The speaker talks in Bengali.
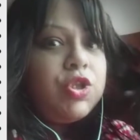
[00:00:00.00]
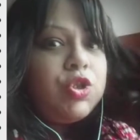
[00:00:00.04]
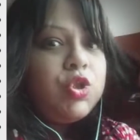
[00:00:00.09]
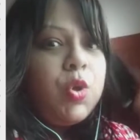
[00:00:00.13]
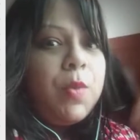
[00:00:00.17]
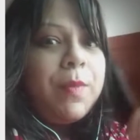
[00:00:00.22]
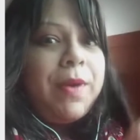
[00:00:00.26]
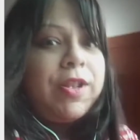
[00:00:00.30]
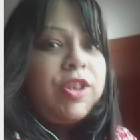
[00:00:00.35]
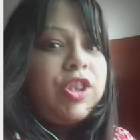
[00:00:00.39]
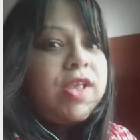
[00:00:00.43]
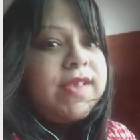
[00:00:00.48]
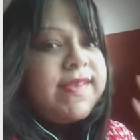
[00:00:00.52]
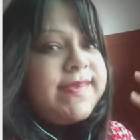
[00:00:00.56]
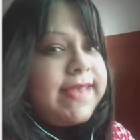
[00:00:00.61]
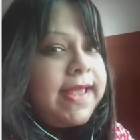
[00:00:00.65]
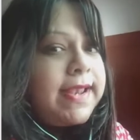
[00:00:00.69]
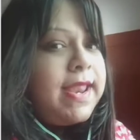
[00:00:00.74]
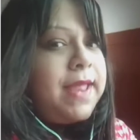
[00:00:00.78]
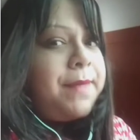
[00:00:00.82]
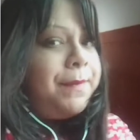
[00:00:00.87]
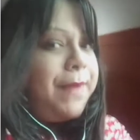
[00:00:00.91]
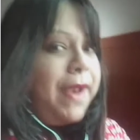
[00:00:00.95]
তোমার তো
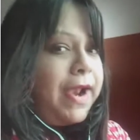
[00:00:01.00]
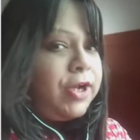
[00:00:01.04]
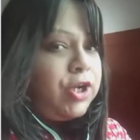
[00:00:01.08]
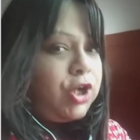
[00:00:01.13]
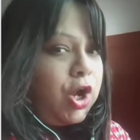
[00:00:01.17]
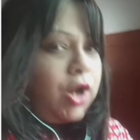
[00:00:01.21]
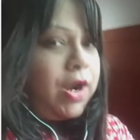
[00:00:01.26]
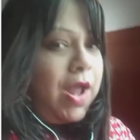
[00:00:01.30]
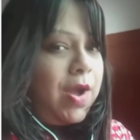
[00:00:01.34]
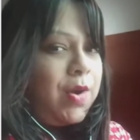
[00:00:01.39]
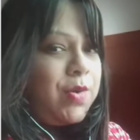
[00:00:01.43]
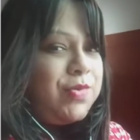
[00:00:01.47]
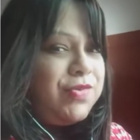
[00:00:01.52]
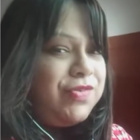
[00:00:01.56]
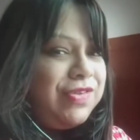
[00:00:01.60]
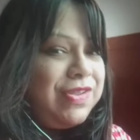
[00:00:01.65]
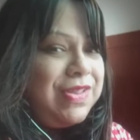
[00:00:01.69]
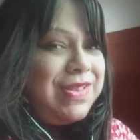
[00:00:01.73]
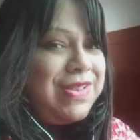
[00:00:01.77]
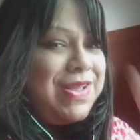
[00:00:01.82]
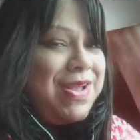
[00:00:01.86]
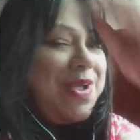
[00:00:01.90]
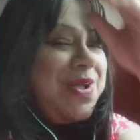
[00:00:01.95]
সেলিব্রেট করা
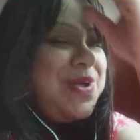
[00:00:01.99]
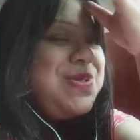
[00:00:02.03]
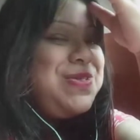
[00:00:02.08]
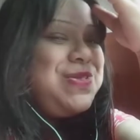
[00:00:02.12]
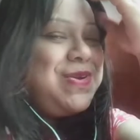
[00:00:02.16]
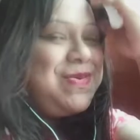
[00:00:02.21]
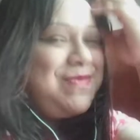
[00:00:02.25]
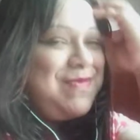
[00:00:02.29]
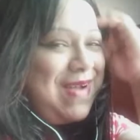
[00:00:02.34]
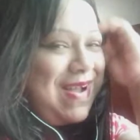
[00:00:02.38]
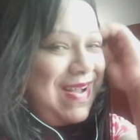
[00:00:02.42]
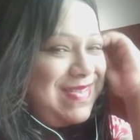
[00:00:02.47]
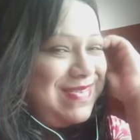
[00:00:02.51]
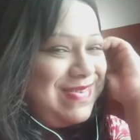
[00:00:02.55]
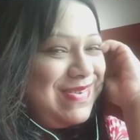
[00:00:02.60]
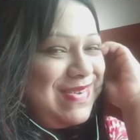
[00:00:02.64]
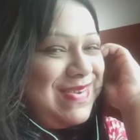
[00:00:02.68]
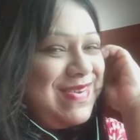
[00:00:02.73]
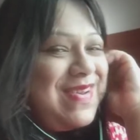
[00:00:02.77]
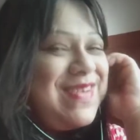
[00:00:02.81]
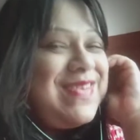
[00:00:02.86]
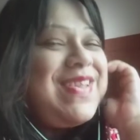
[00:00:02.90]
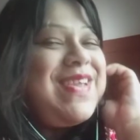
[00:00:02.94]
উচিত তোমার
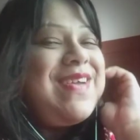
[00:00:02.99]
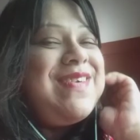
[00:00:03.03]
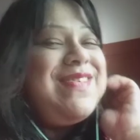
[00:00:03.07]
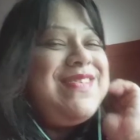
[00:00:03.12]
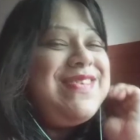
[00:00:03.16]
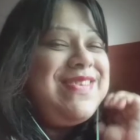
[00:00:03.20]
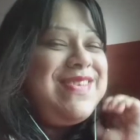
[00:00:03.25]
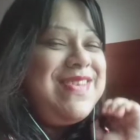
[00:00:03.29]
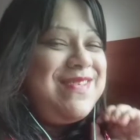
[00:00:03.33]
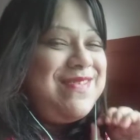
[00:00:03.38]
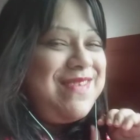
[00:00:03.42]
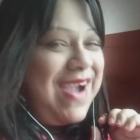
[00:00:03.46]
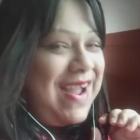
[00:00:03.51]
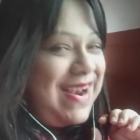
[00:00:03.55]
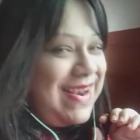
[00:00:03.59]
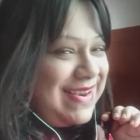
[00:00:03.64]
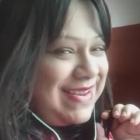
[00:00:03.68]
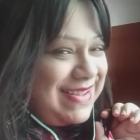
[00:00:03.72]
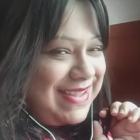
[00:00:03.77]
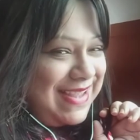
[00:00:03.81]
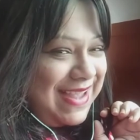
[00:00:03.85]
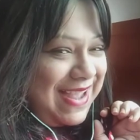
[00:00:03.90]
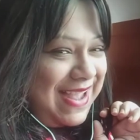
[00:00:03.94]
জন্য কেউ যদি
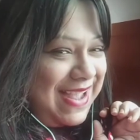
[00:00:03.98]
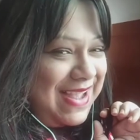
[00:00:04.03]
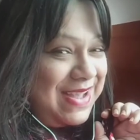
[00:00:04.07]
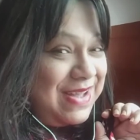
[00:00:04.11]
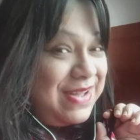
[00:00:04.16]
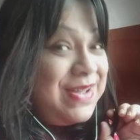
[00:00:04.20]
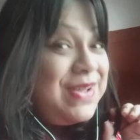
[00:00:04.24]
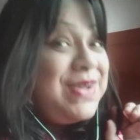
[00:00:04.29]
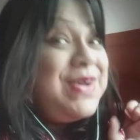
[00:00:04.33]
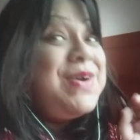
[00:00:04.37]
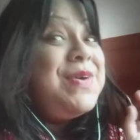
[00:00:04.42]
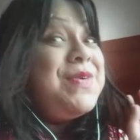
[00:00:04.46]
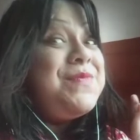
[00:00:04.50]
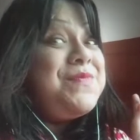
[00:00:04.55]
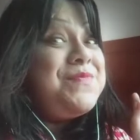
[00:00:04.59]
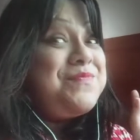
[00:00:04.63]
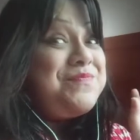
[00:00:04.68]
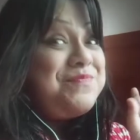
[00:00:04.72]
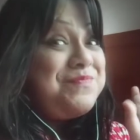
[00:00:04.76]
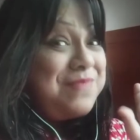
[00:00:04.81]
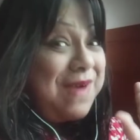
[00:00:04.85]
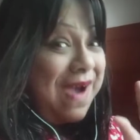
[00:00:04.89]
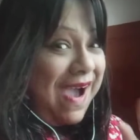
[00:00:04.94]
ওয়ানকে
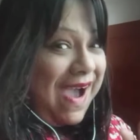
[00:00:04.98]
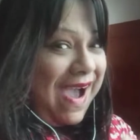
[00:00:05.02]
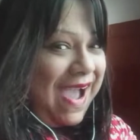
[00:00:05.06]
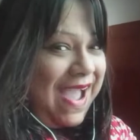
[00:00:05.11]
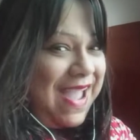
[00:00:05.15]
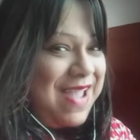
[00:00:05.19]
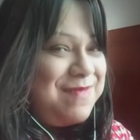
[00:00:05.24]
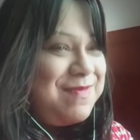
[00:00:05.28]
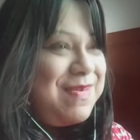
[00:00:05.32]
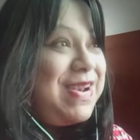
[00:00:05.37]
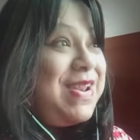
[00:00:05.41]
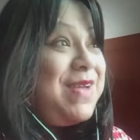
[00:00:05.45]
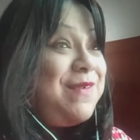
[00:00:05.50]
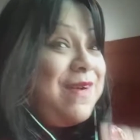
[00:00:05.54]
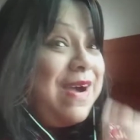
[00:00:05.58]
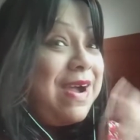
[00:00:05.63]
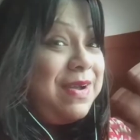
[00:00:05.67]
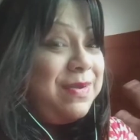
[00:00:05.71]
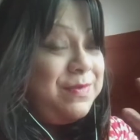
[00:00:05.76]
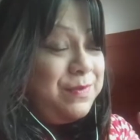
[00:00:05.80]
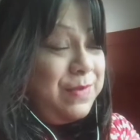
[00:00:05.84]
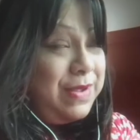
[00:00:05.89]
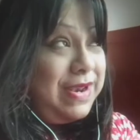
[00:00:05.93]
পা মানে
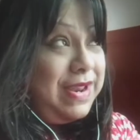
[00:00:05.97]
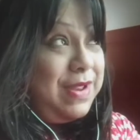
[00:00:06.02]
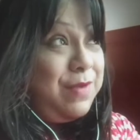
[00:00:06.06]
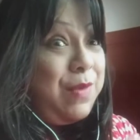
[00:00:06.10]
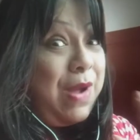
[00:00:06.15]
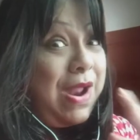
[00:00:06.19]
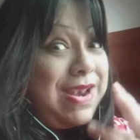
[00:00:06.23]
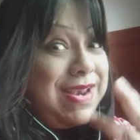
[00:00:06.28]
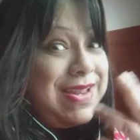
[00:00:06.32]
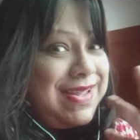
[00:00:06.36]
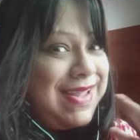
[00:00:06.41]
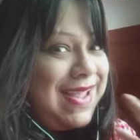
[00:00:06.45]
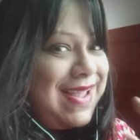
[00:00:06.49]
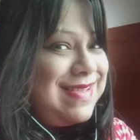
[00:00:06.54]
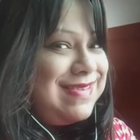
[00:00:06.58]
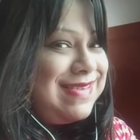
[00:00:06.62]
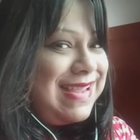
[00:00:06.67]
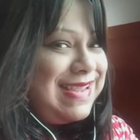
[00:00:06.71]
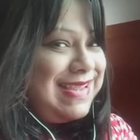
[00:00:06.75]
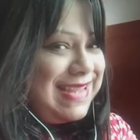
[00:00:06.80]
মানে ওয়ান যে